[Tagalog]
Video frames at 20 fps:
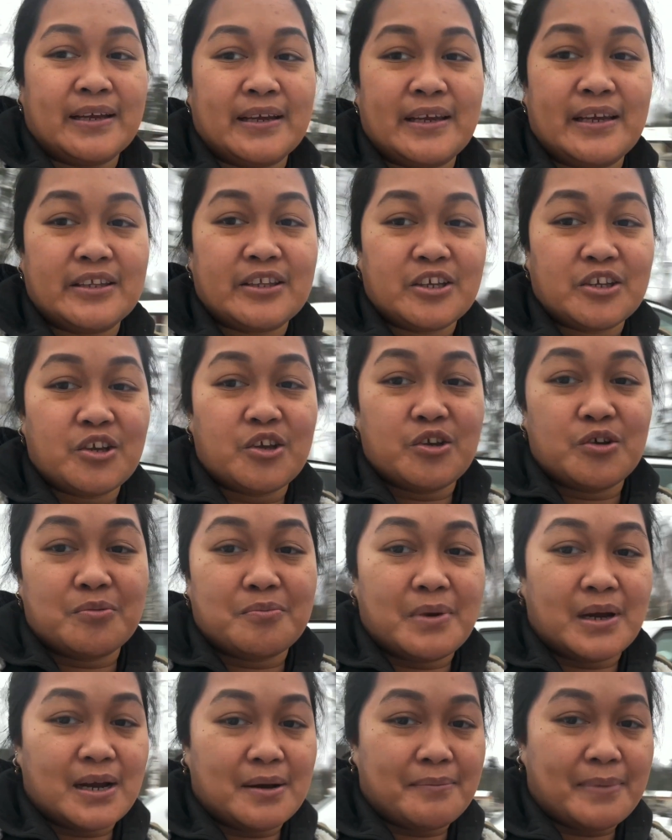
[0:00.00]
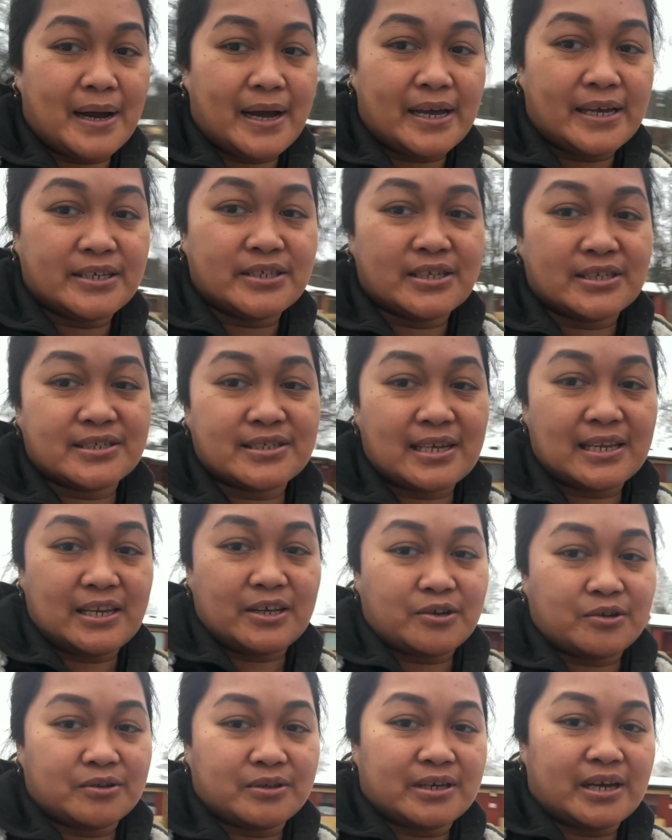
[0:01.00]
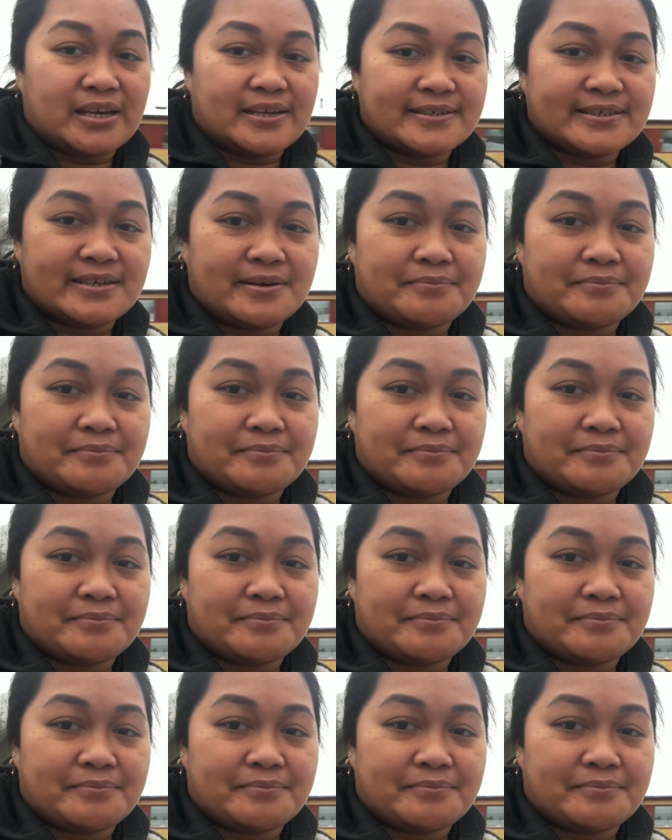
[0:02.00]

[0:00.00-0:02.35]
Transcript: Kita nyo yung mga bahay dyan sa likod guys.